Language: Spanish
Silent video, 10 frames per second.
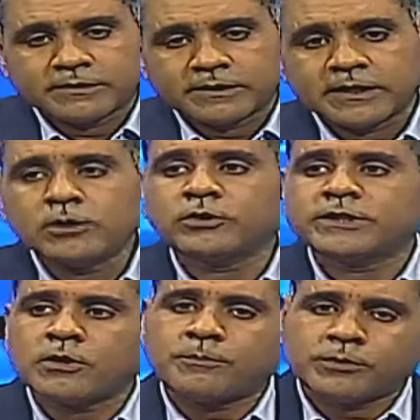Y lo
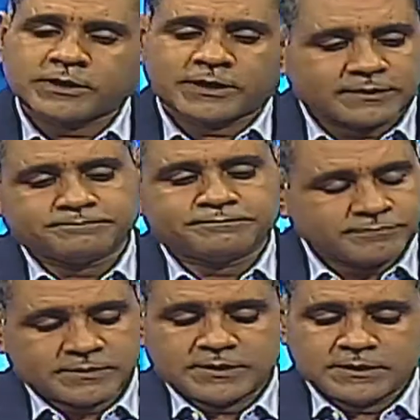digo porque
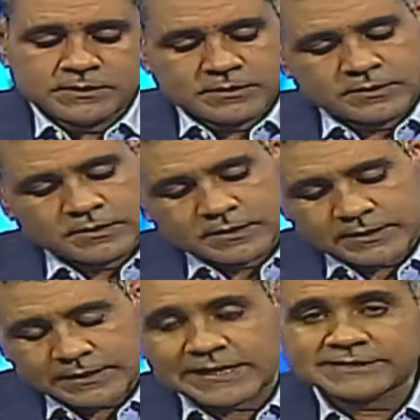
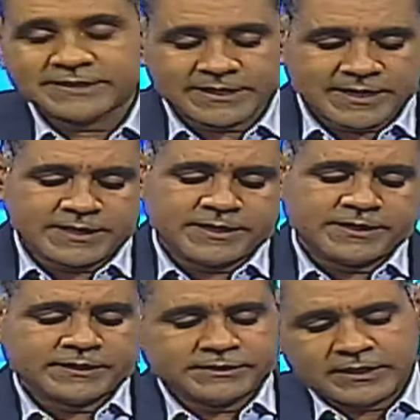la
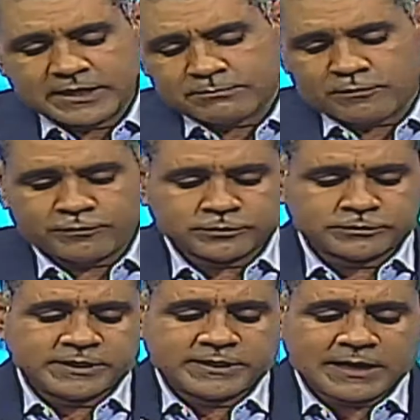cercanía, tenemos
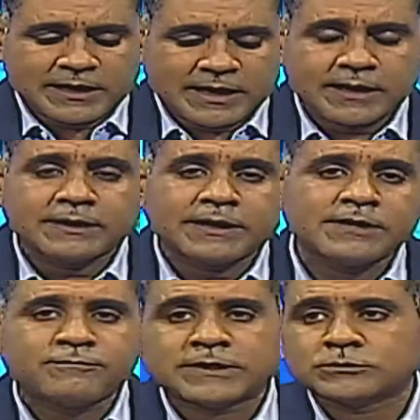frontera, la,
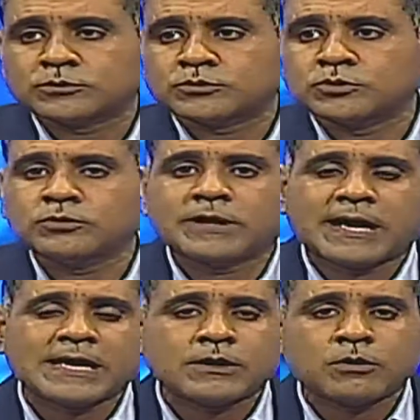infraestructura
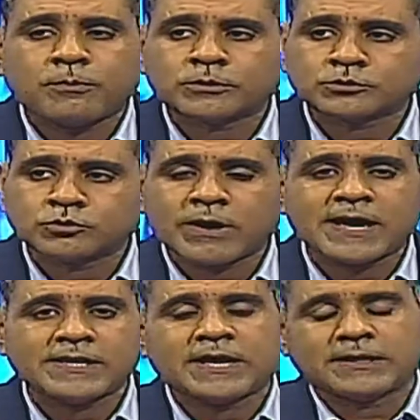
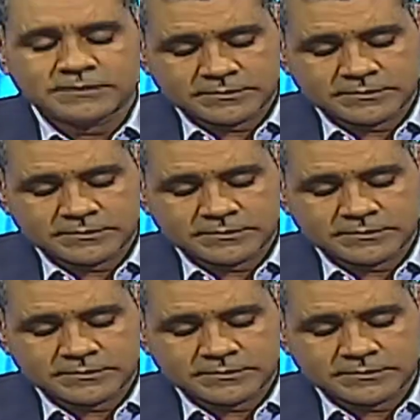aeroportuaria